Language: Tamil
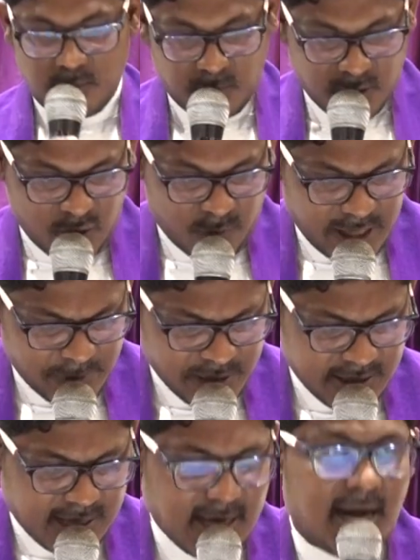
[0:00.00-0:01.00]
மறுபடியும்
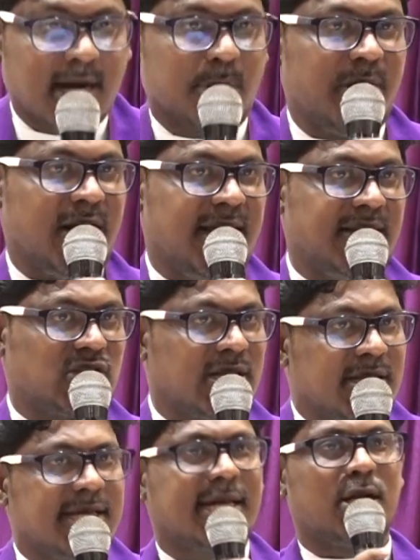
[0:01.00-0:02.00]
இந்த காலவெளியிலே
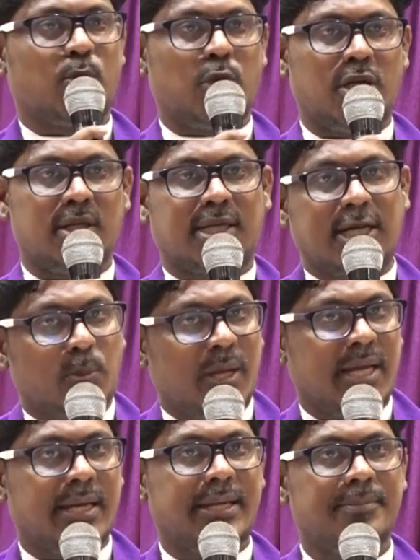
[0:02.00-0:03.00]
சந்திக்கிற ஒரு
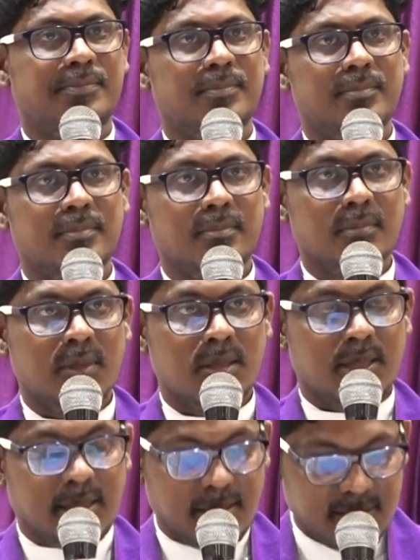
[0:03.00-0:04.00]
கிருபையை
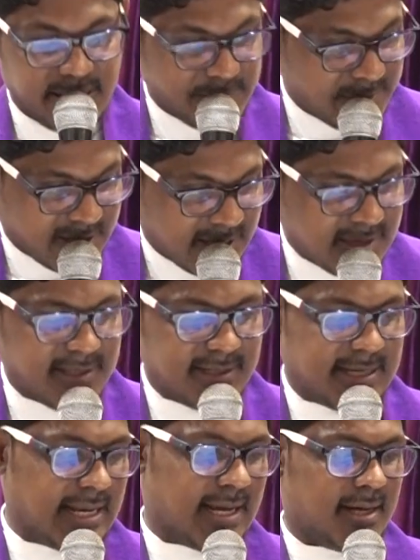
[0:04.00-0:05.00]
தெய்வன்
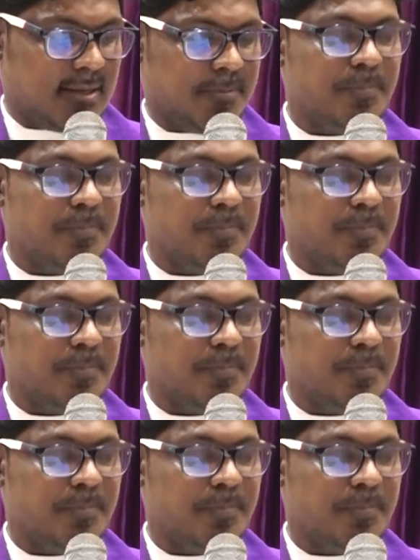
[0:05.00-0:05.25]
தந்திருக்கிறார்